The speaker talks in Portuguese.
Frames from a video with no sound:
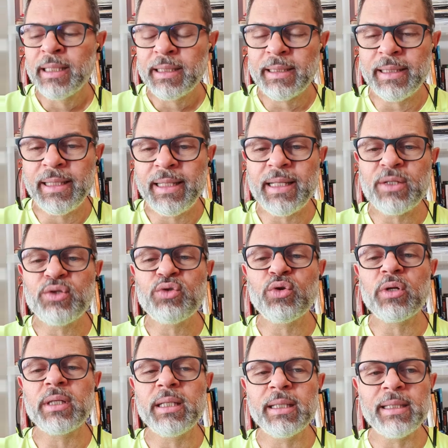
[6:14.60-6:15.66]

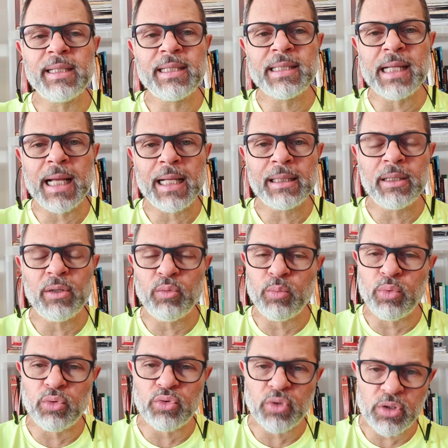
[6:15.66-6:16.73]
desorganizada, eu
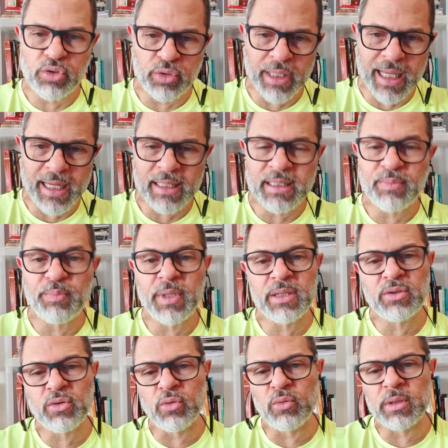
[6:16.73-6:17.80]
busco ajudar as
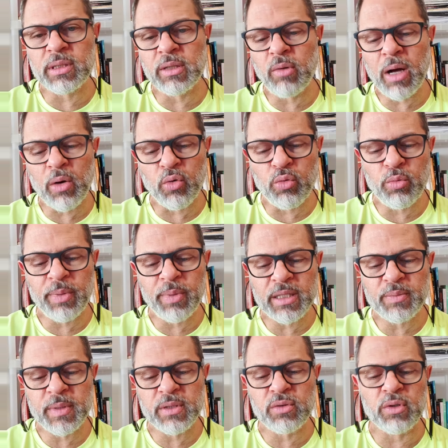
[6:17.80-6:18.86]
pessoas, não arrumo para as
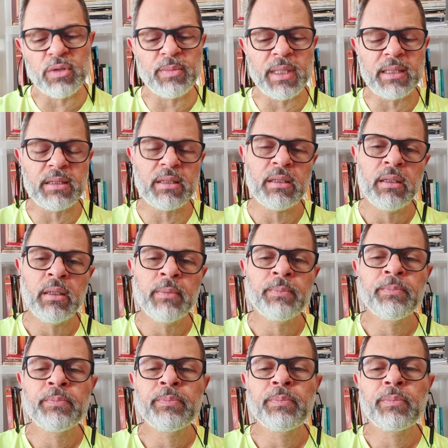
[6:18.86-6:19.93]
pessoas, mas
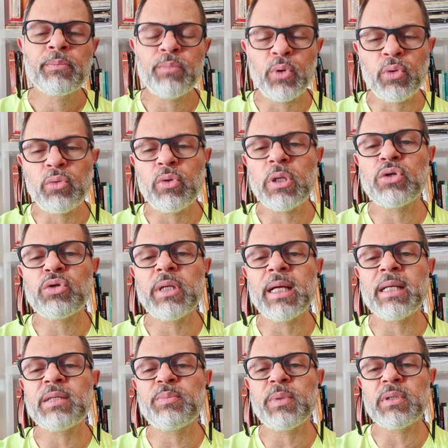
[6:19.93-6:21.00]
procuro ajudar
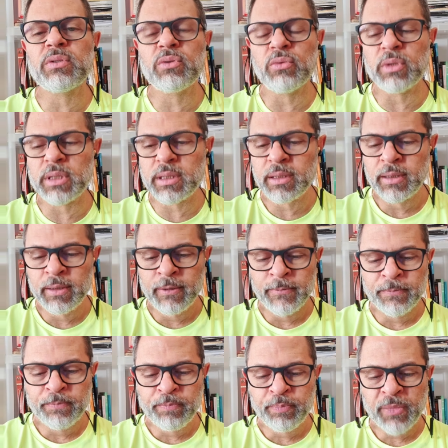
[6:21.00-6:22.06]
as pessoas
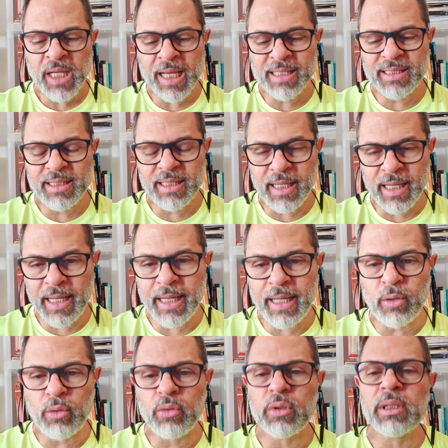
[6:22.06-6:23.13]
a se
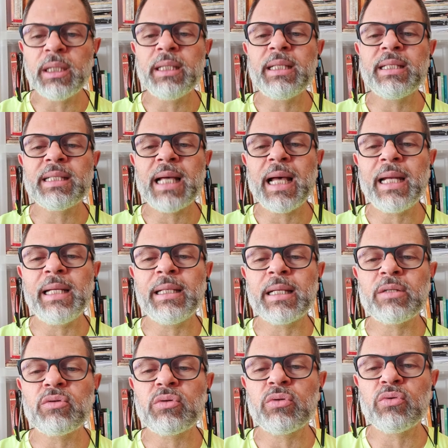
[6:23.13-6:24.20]
reorganizarem
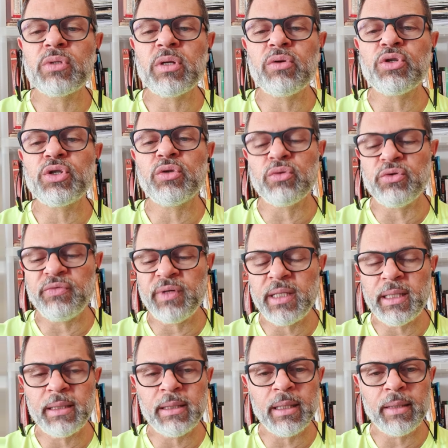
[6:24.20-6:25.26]
no seu estilo de
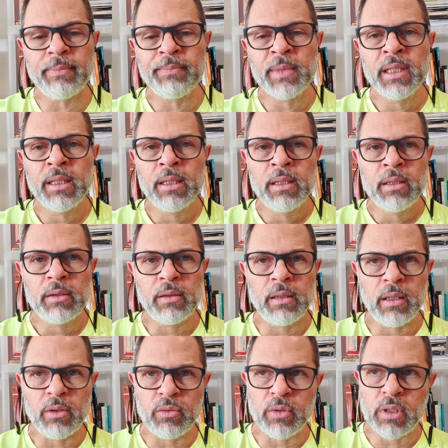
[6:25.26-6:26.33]
vida,
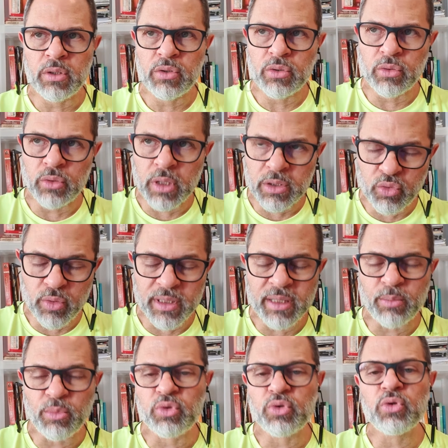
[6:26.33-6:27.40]
nas, suas
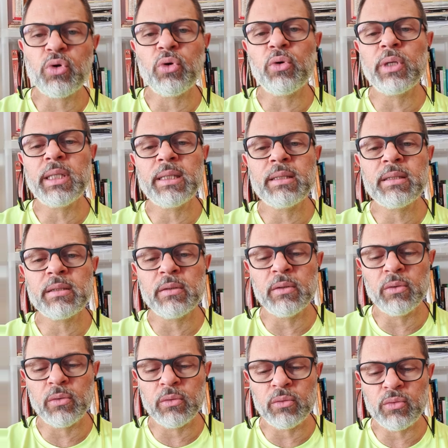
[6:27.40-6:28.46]
emoções,
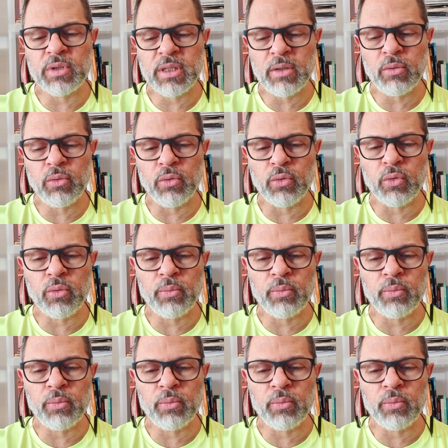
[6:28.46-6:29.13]
no seu